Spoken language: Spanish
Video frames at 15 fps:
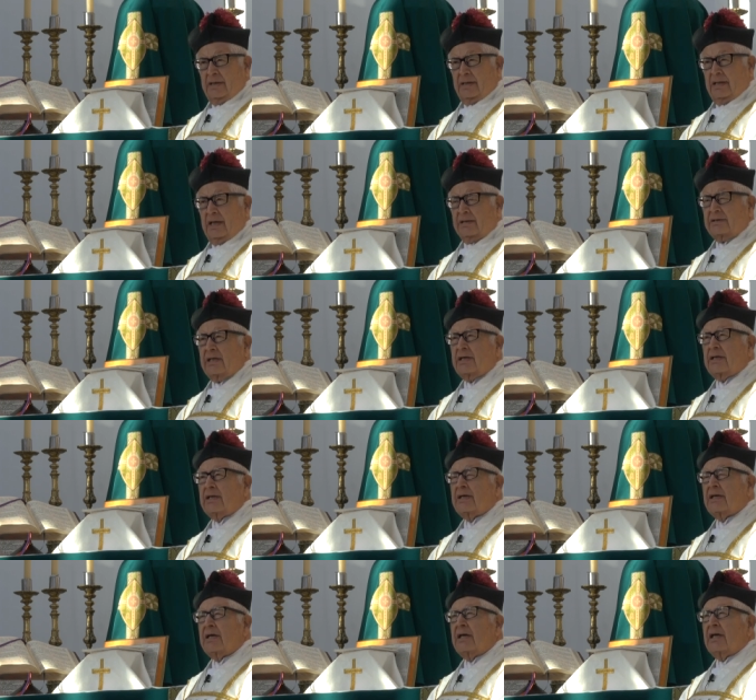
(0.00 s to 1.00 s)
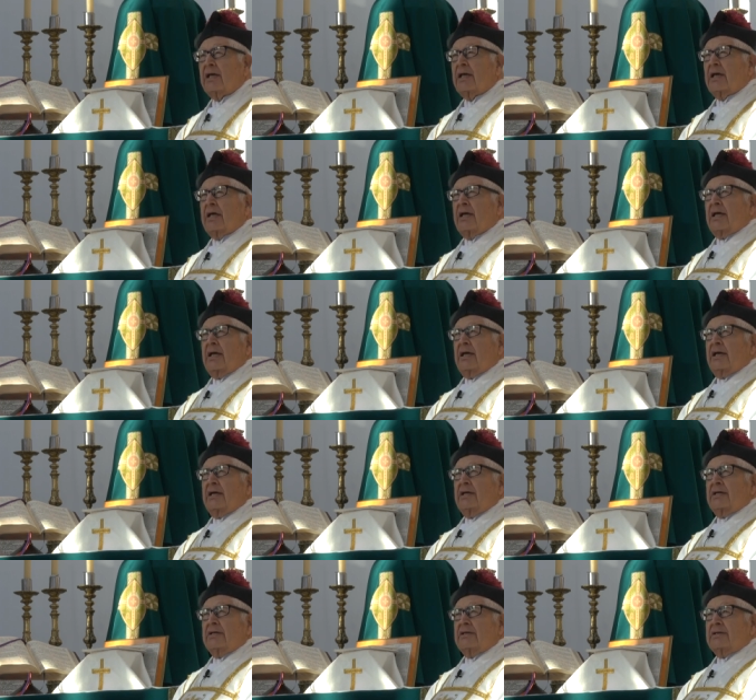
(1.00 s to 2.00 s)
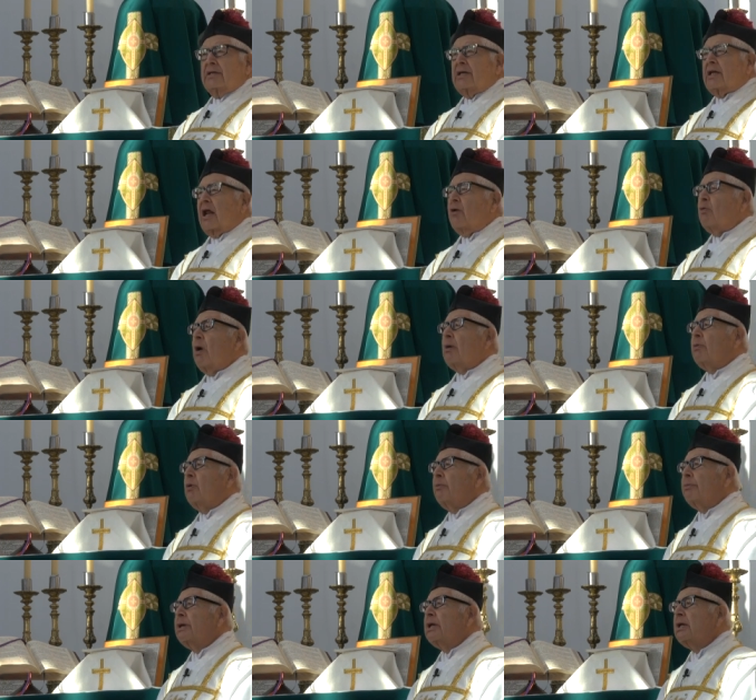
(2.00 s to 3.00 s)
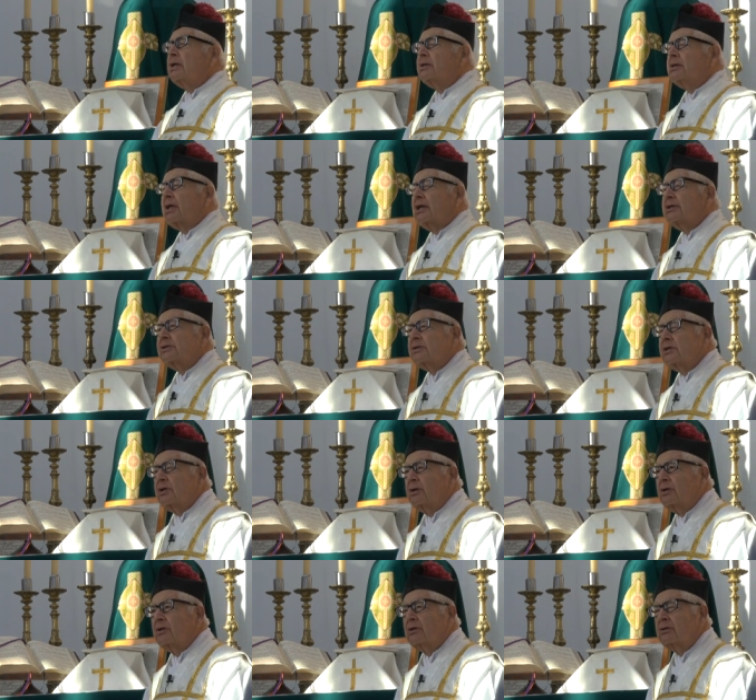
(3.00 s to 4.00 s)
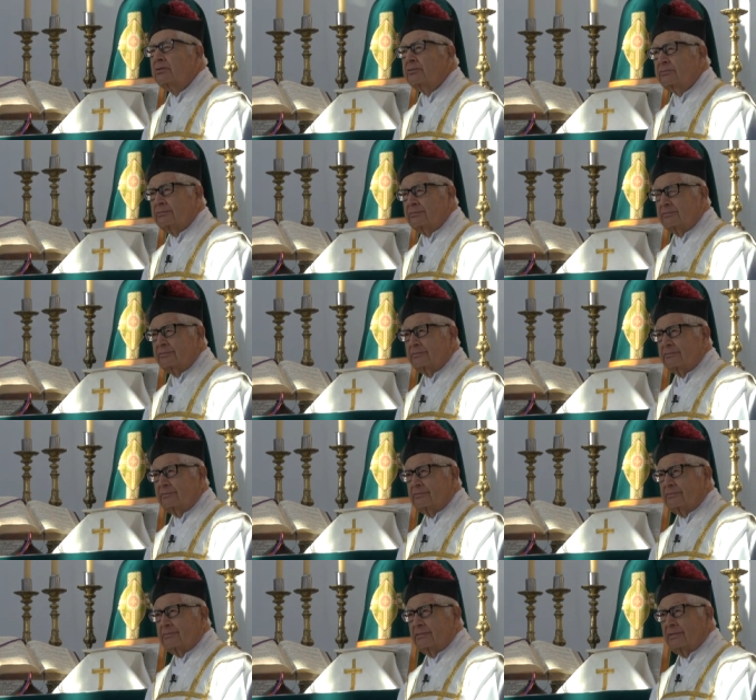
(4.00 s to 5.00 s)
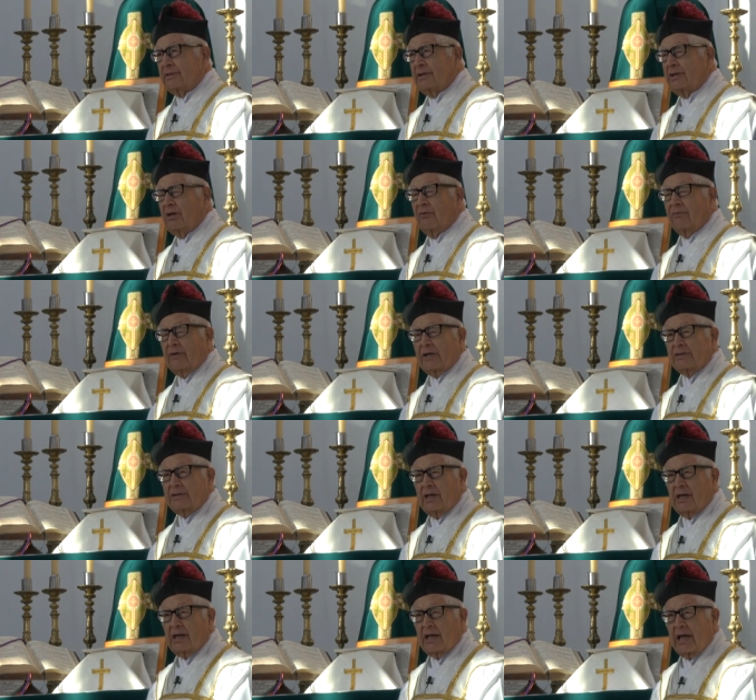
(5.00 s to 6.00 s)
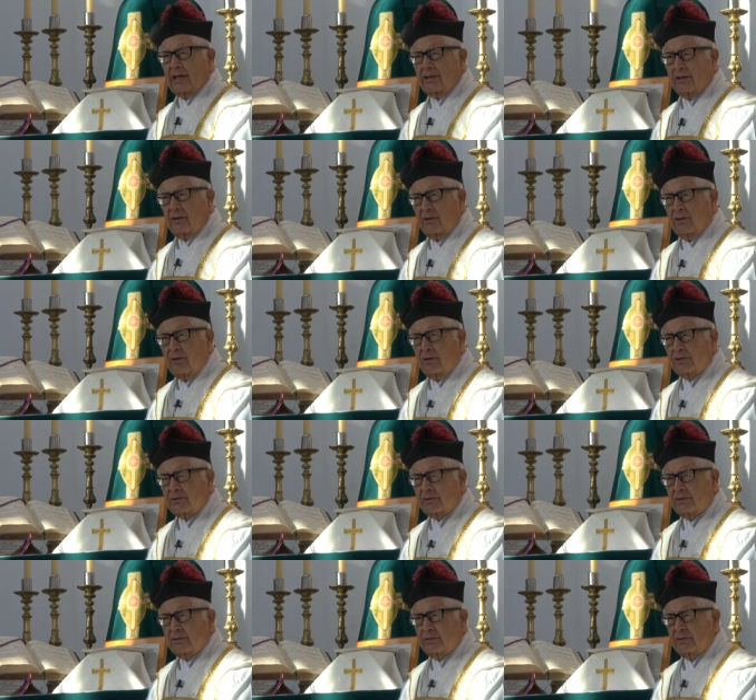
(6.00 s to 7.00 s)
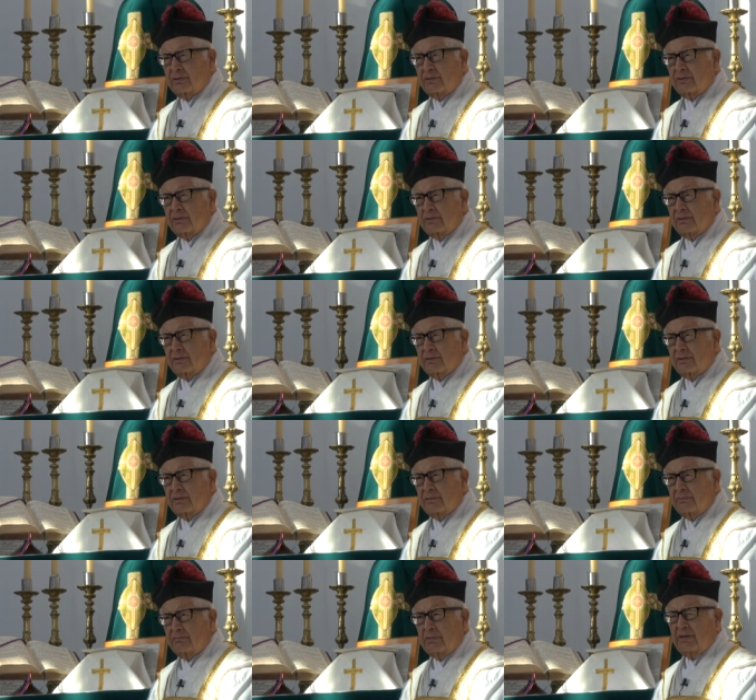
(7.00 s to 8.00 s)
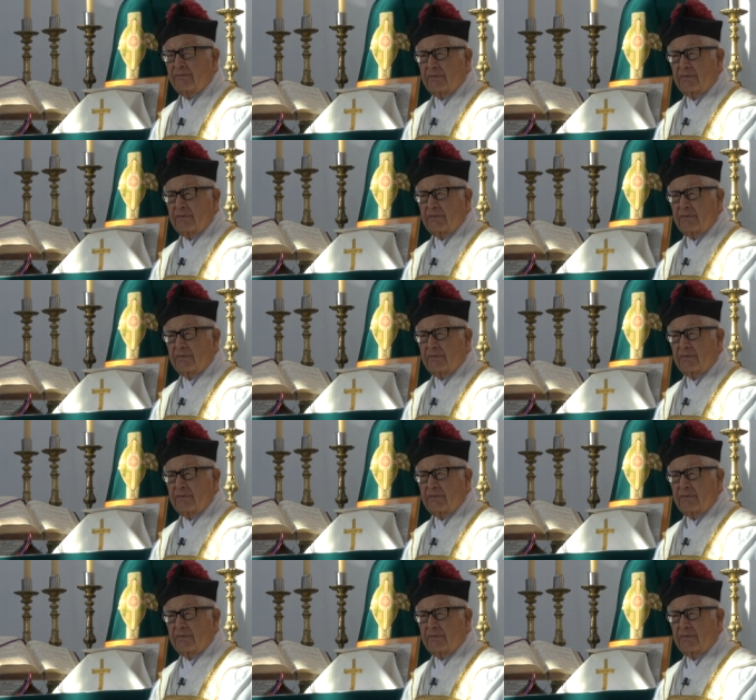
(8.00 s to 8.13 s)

Y así, si renuevo mi intención de ofrecerle a Dios mi